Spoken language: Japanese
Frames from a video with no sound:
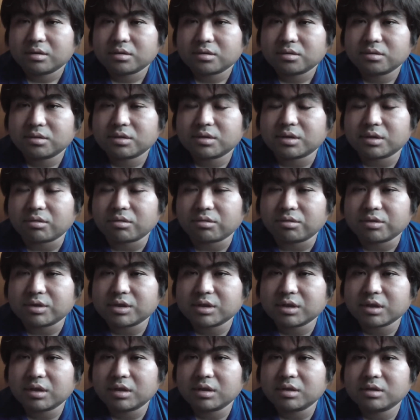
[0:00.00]
うですね、こう
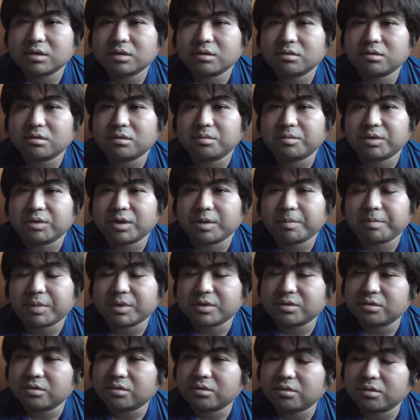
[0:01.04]
死刑制度にもやっぱ
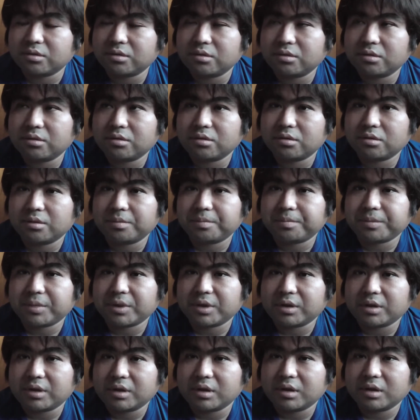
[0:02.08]
ちょっといろいろ
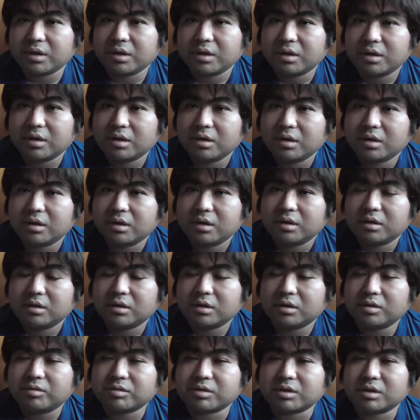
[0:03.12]
ね、なんていう
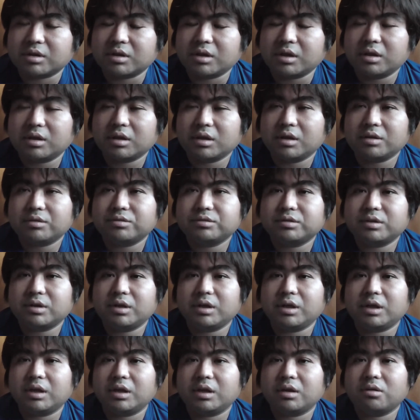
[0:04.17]
んですか、大体
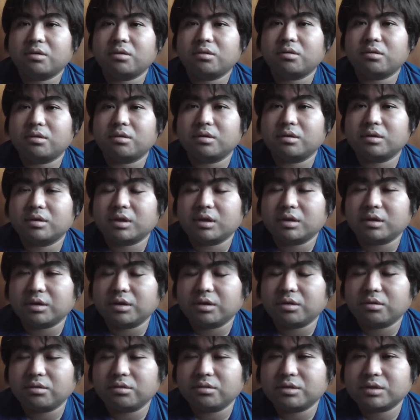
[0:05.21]

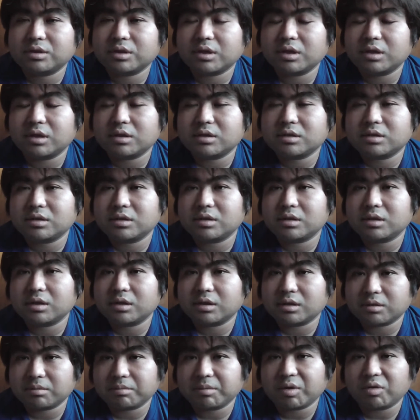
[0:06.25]
日本の死刑、
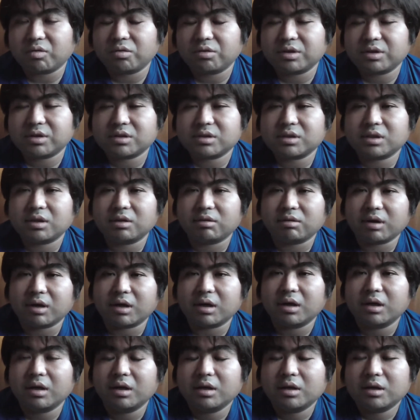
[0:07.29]
法律で
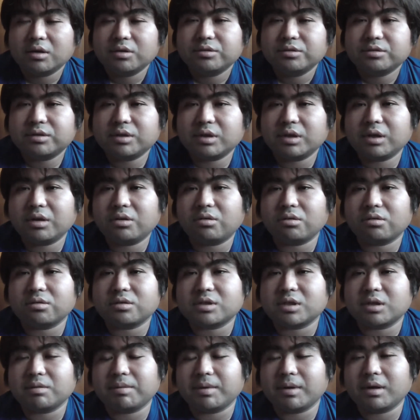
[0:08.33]
は2人か
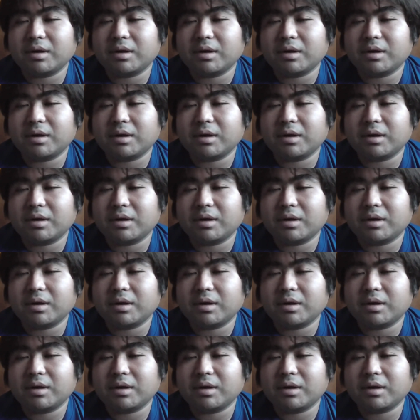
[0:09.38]
3